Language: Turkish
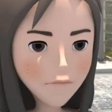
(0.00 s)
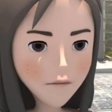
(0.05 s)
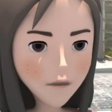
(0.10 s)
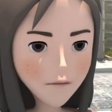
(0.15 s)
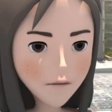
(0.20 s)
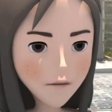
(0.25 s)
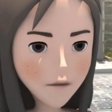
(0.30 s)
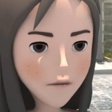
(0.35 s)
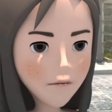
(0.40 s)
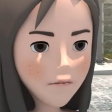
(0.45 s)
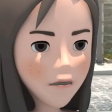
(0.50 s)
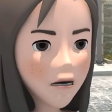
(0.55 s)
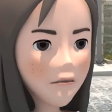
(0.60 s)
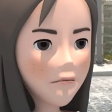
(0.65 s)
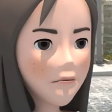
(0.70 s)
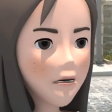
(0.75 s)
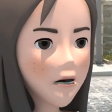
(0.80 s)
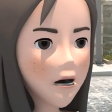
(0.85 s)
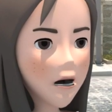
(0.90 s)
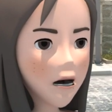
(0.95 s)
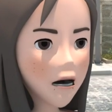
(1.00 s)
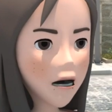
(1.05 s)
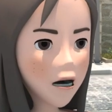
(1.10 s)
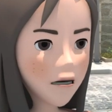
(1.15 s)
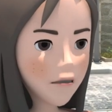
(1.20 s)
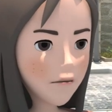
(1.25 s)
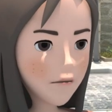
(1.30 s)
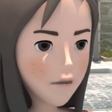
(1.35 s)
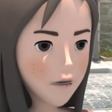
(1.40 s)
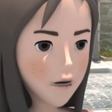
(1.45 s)
Herkes yarışmaya kabul
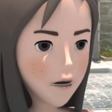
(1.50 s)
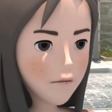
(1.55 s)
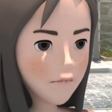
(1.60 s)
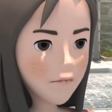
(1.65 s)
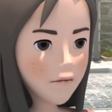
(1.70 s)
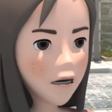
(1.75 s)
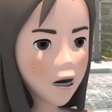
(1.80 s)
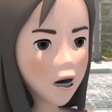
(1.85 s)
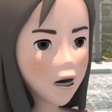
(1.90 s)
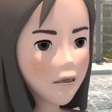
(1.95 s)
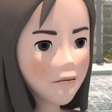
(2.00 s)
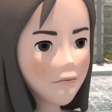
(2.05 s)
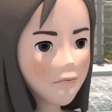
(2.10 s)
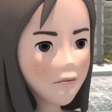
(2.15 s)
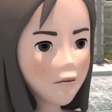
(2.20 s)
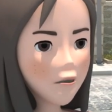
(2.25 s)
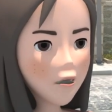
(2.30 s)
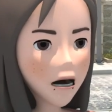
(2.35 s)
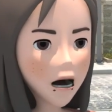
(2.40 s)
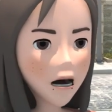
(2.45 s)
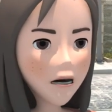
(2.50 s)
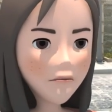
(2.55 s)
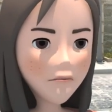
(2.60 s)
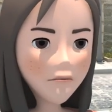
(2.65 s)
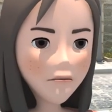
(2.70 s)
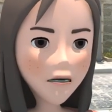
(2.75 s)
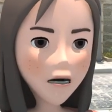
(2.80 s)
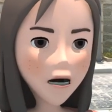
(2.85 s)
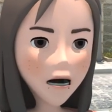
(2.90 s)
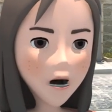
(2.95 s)
edince ben oyun bozan olmamak
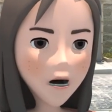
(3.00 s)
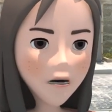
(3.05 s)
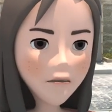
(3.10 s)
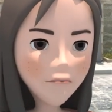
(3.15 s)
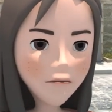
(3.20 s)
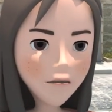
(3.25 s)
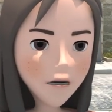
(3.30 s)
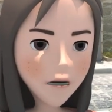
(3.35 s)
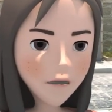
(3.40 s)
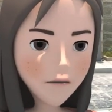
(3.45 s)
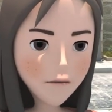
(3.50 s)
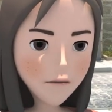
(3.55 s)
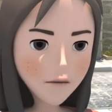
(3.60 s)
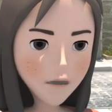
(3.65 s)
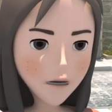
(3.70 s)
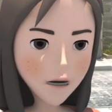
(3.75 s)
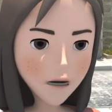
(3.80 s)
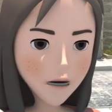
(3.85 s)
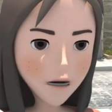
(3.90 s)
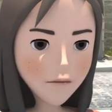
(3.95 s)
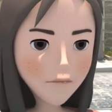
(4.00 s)
için itiraz etmedim.